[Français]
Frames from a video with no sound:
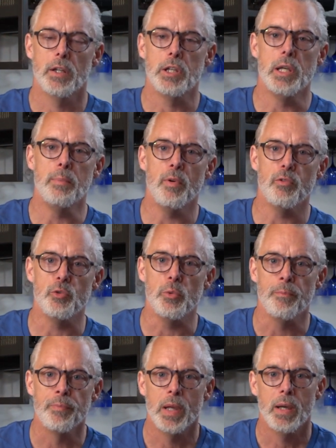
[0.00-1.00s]
Il n'est pas venu.
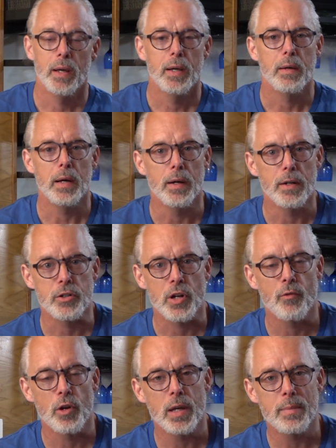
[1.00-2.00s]
Euh, j'ai
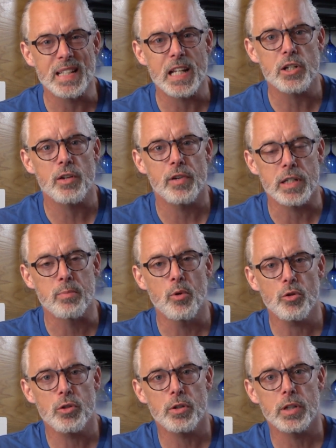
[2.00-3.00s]
envoyé un message à
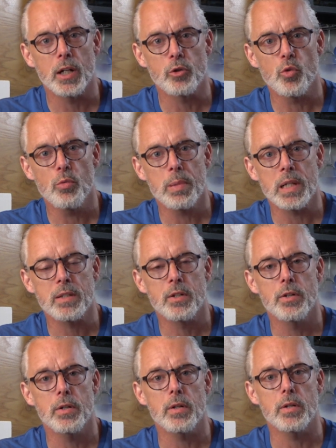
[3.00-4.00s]
Facebook euh, tantôt parce que
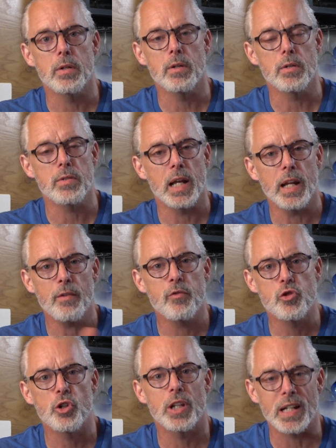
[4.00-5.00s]
euh, ça a l'air qu'il faut
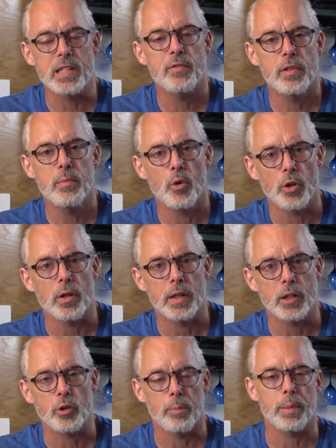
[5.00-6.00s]
que j'authentifie mon
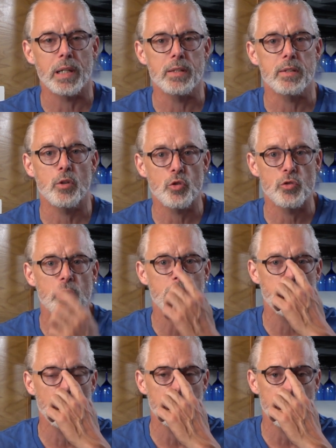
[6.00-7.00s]
entreprise. Donc, je viens
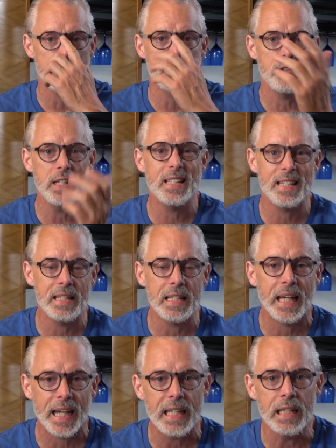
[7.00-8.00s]
pour l'authentifier, c'est
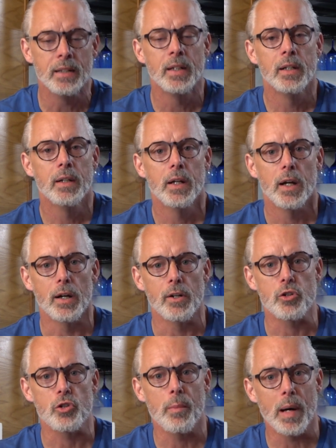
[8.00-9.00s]
gris.
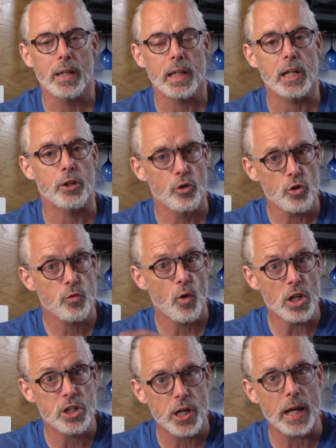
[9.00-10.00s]
je demande à quelqu'un, je vois
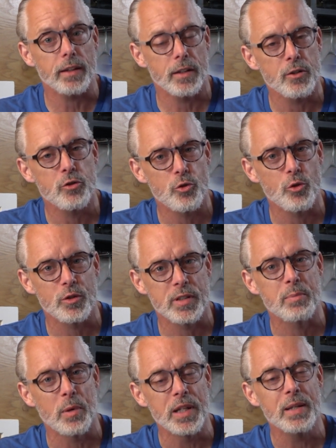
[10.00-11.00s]
le chat sur
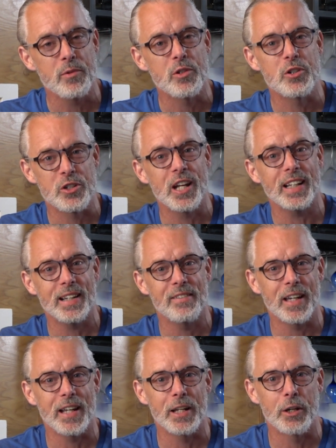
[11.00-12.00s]
disponible, je chatte
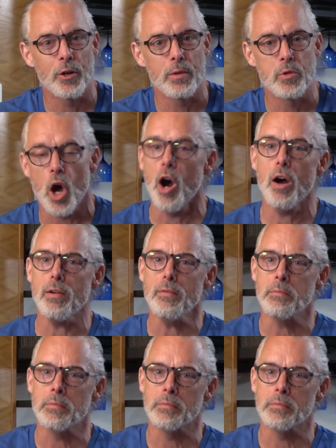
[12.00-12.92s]
avec quelqu'un, il me dit Oh!